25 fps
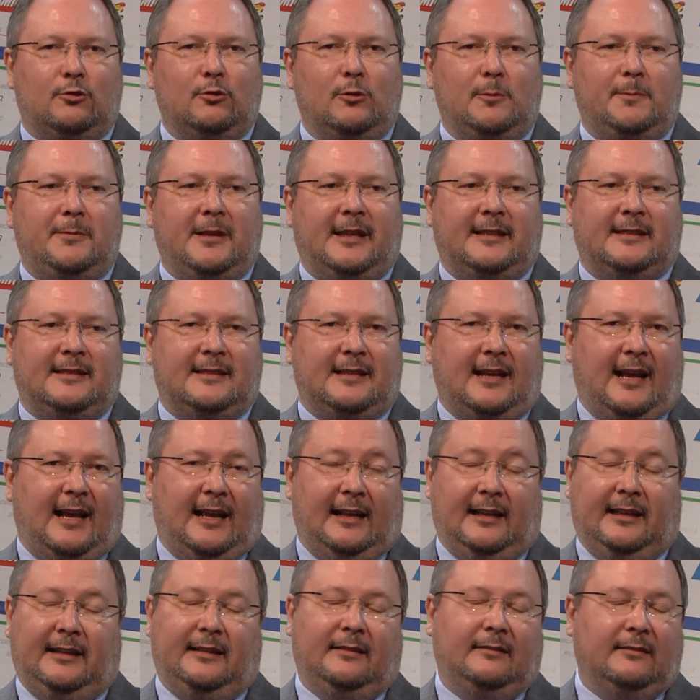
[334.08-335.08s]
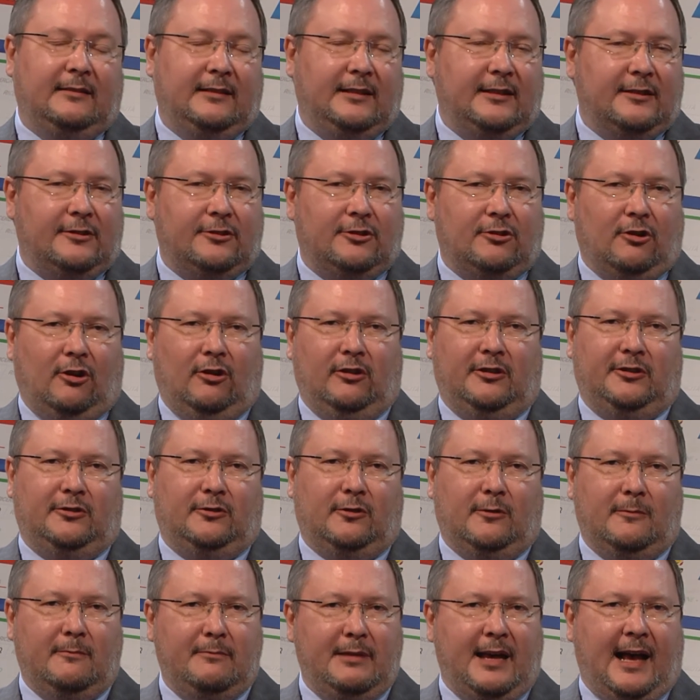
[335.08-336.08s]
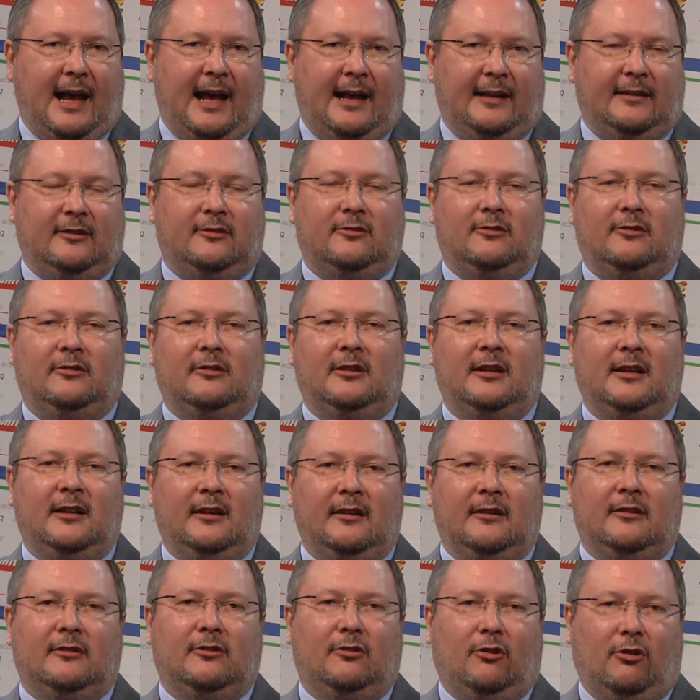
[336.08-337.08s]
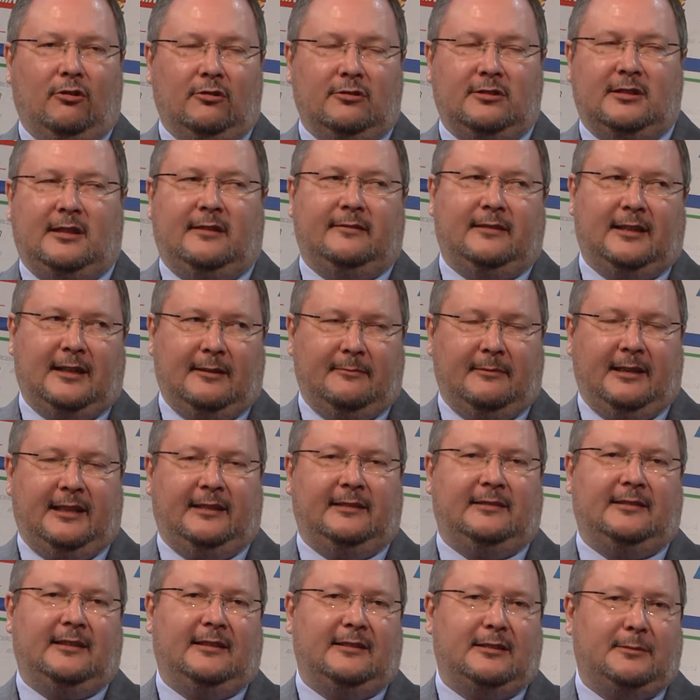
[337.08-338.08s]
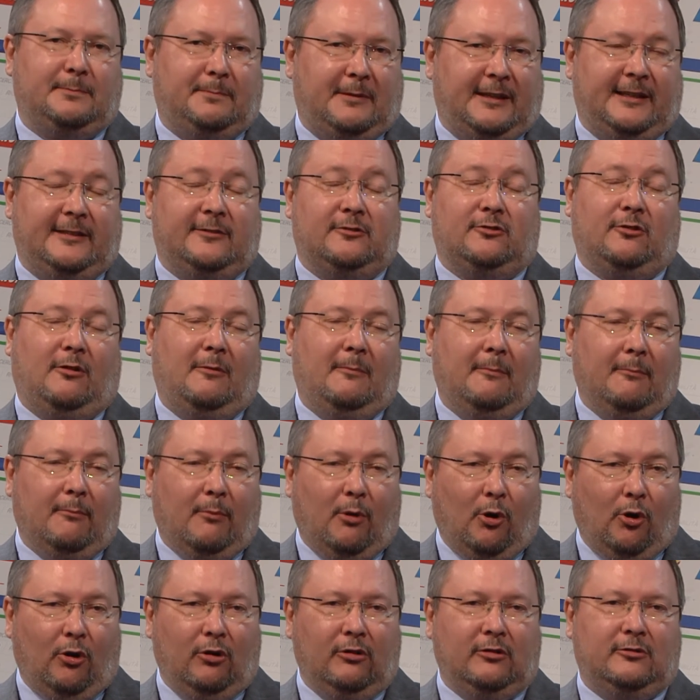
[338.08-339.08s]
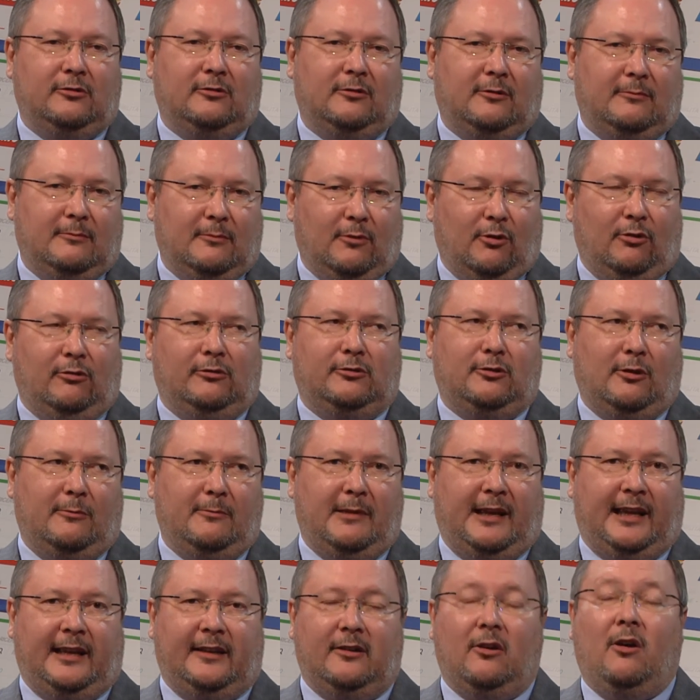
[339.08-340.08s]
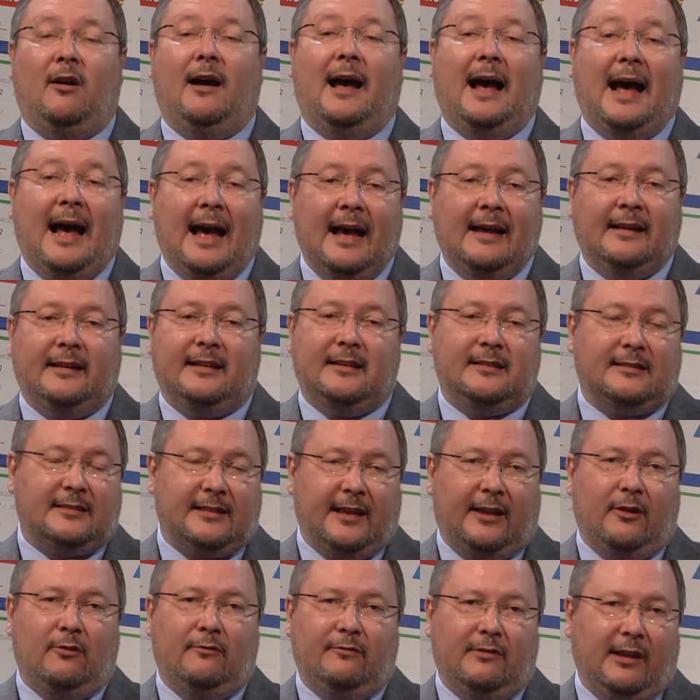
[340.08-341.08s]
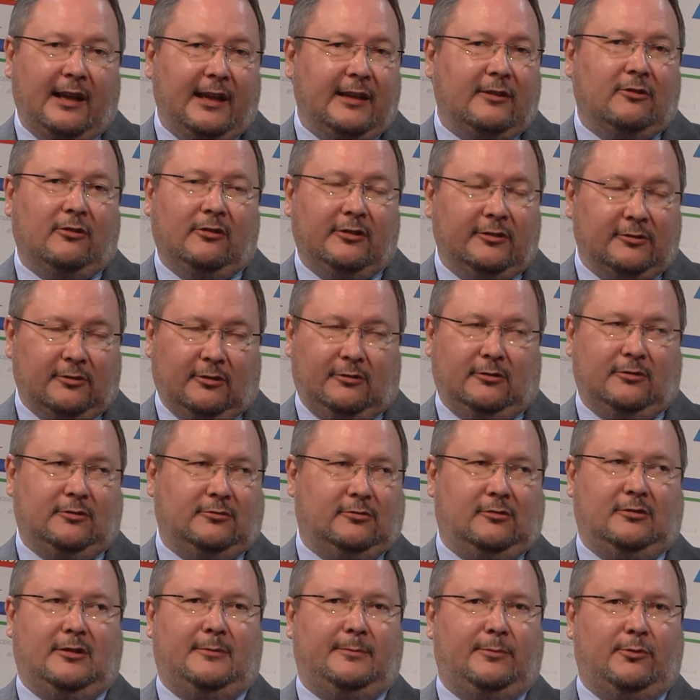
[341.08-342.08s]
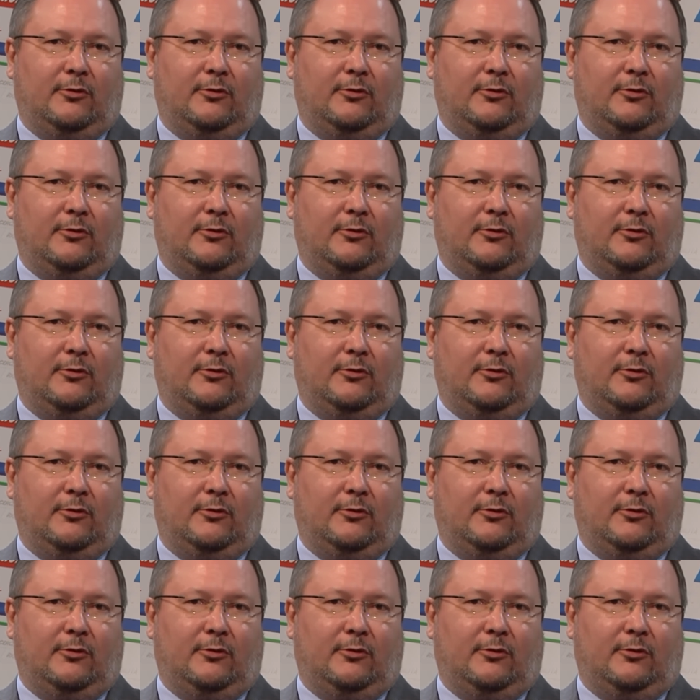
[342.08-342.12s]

sul piazzale di solito bianco, costa veramente spesso molto molto meno, anche se è un veicolo introdotto da